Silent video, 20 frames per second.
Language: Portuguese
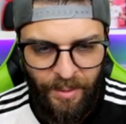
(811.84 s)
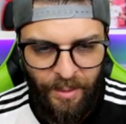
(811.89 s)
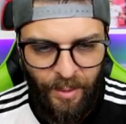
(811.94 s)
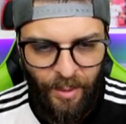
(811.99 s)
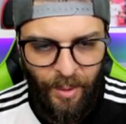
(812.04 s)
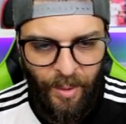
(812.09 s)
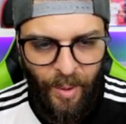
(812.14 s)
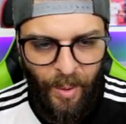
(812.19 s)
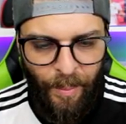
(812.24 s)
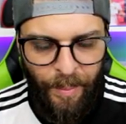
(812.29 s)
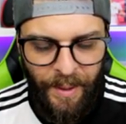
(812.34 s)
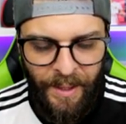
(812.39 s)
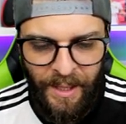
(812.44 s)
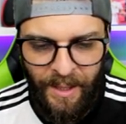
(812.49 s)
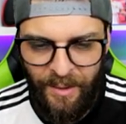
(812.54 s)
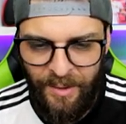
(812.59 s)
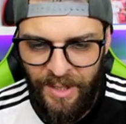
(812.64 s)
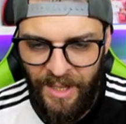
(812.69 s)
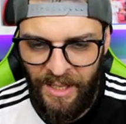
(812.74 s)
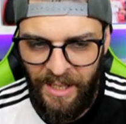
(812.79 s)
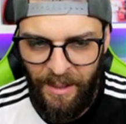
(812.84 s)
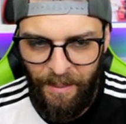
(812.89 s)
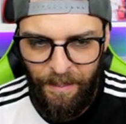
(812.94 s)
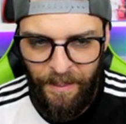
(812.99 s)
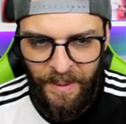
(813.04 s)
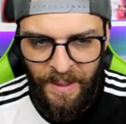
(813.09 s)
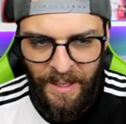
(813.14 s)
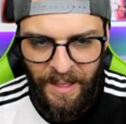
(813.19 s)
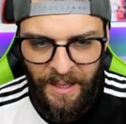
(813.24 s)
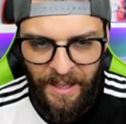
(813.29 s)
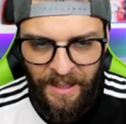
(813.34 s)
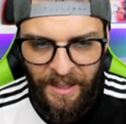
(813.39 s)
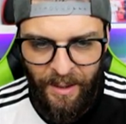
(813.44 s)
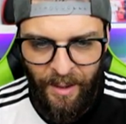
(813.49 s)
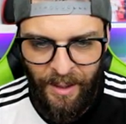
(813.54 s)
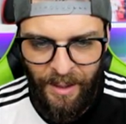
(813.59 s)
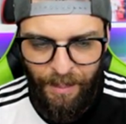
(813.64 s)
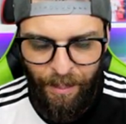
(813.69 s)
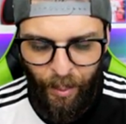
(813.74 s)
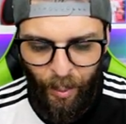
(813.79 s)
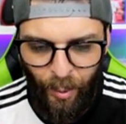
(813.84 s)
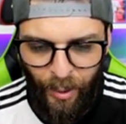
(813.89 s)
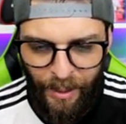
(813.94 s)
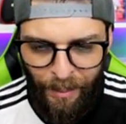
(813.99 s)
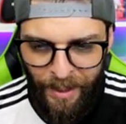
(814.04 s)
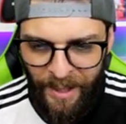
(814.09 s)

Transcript: no companheiro de equipe dele ali, a hora que pulou na